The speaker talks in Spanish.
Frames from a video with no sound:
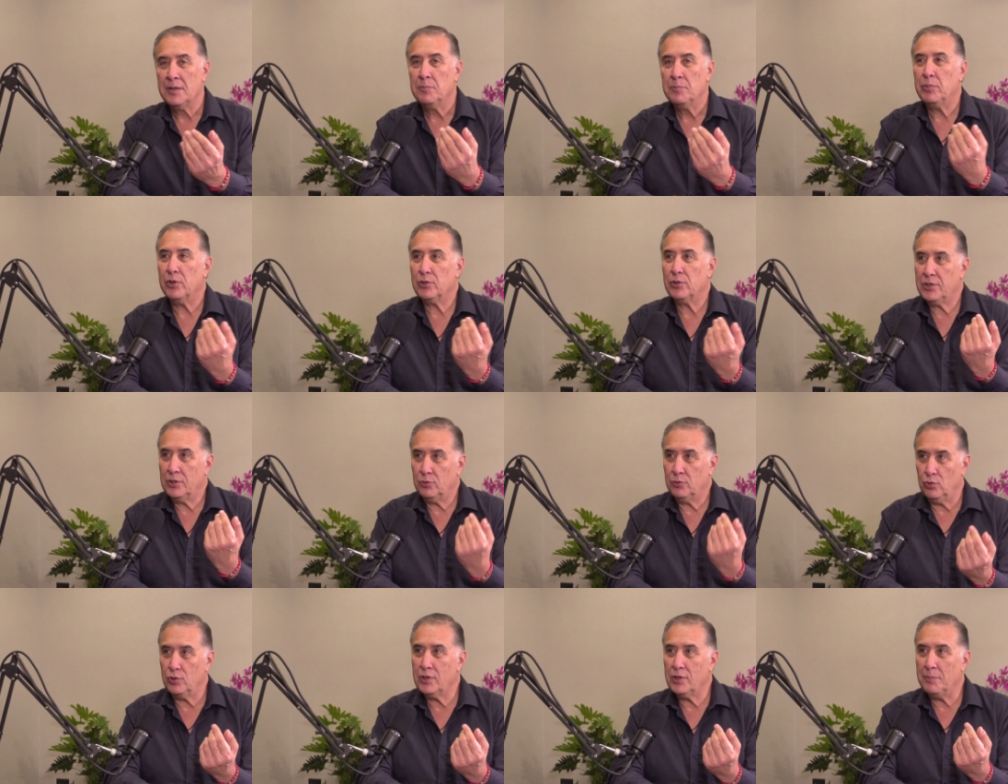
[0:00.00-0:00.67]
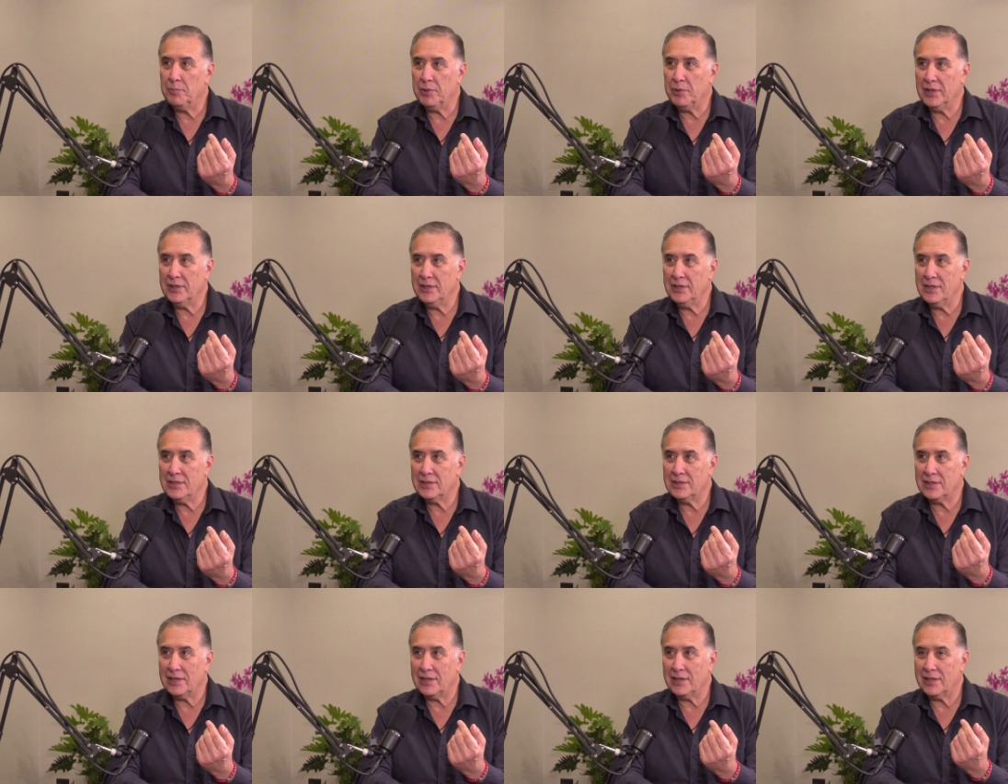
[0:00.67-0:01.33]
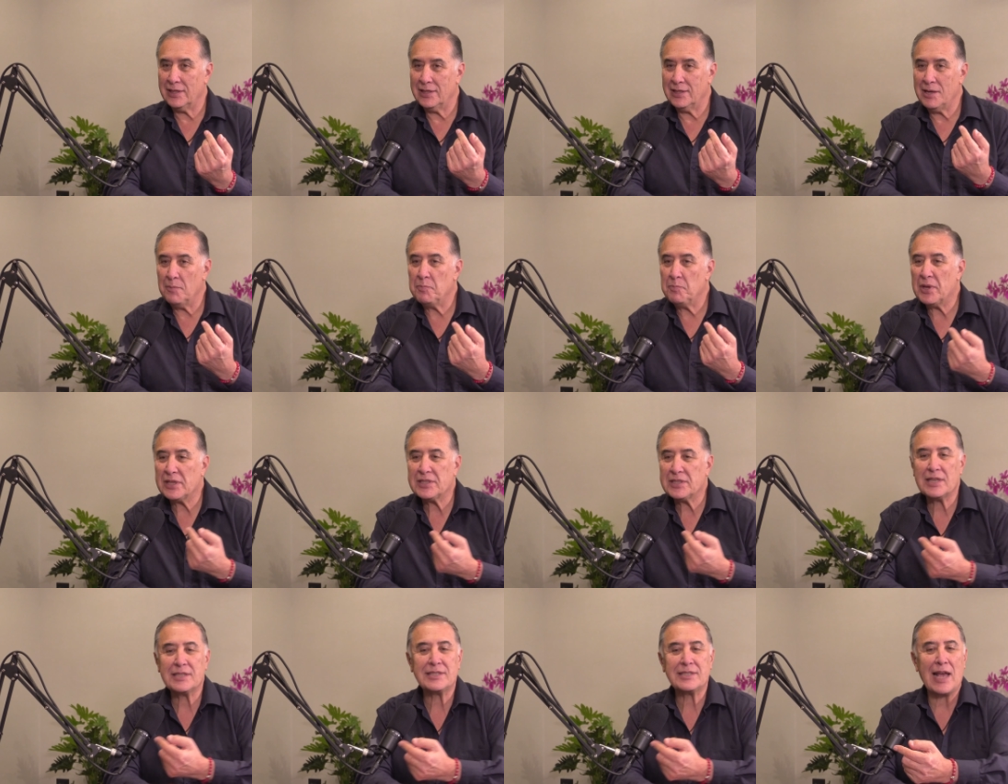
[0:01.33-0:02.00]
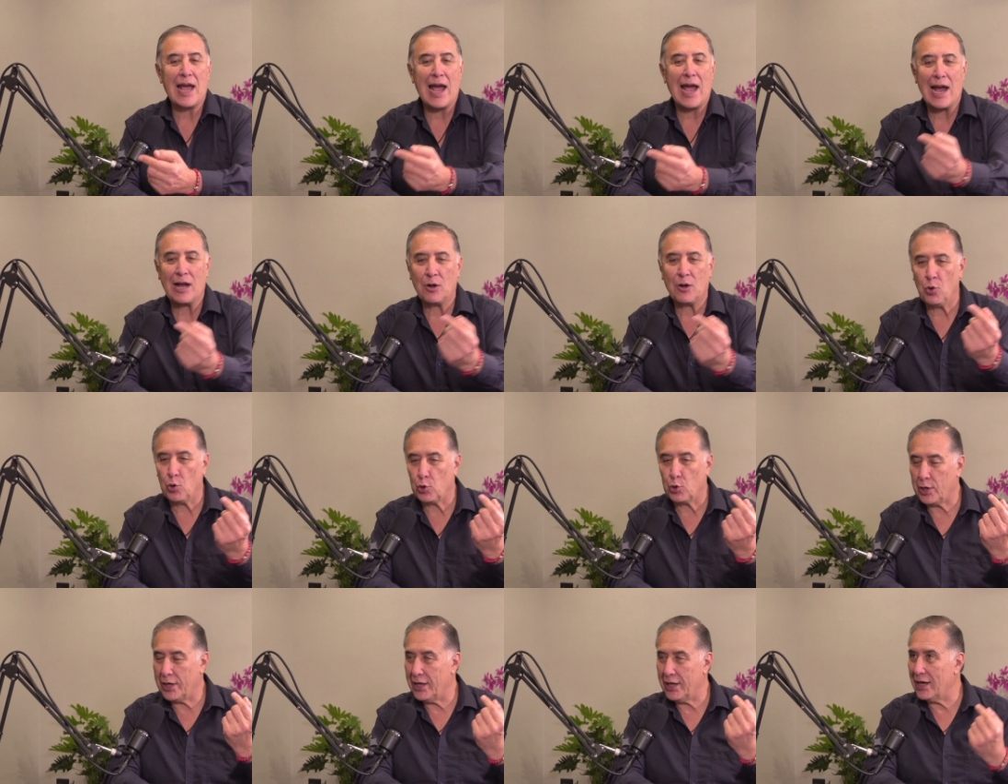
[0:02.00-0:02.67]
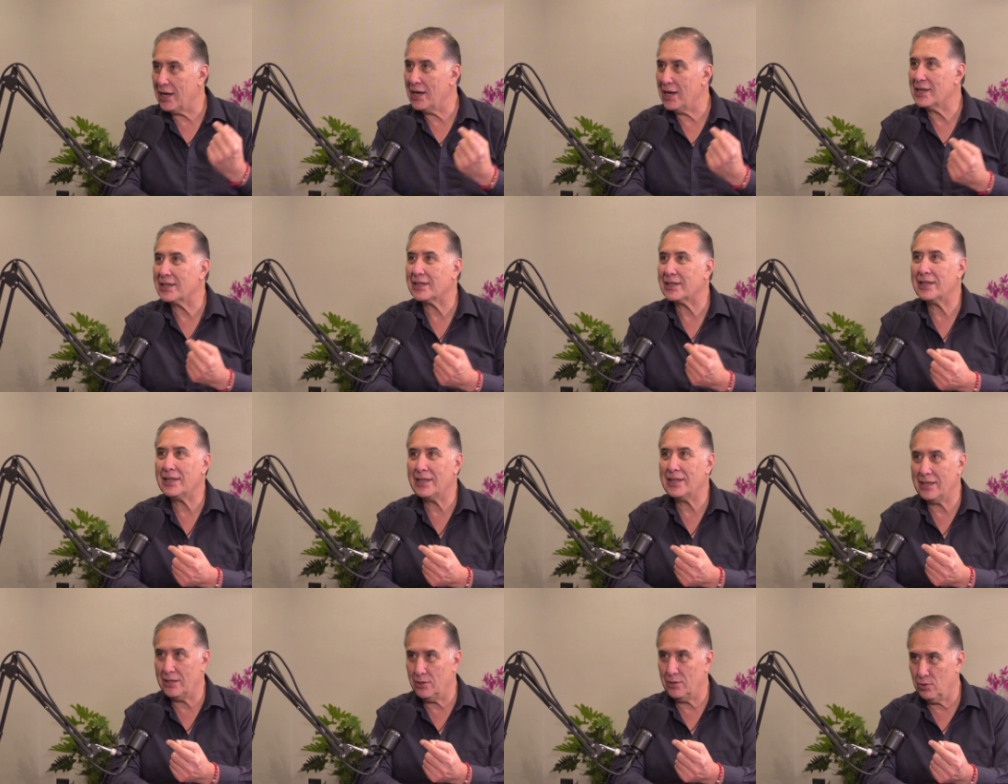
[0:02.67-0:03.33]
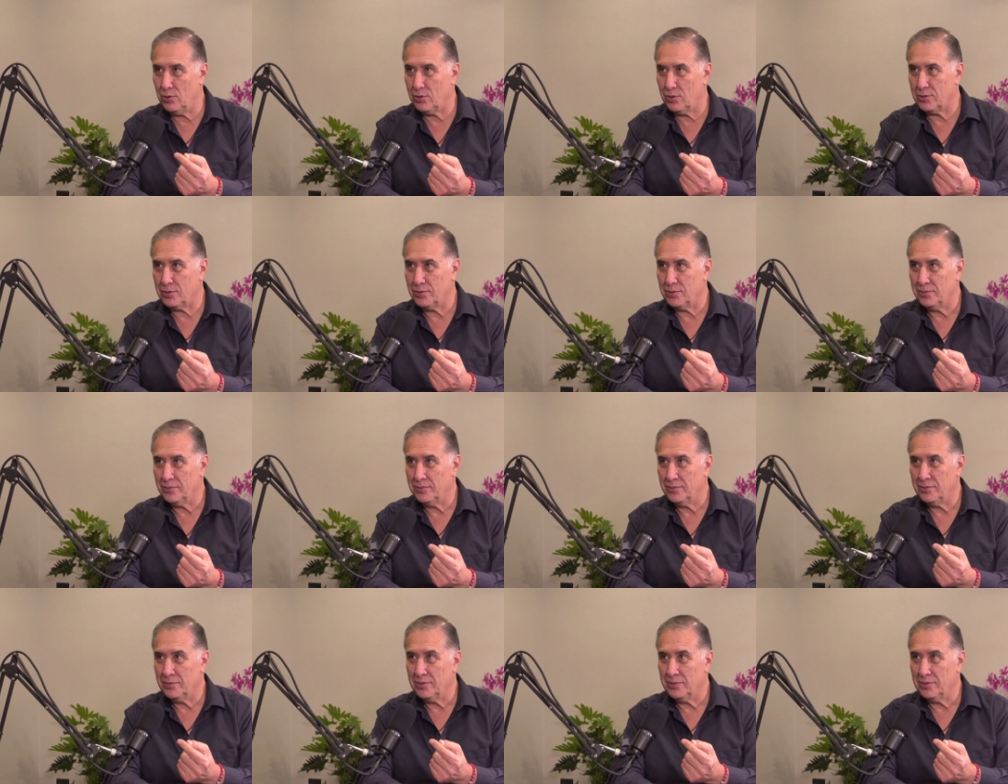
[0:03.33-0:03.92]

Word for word: Pero si tú ya aprendiste y empiezas a correr alrededor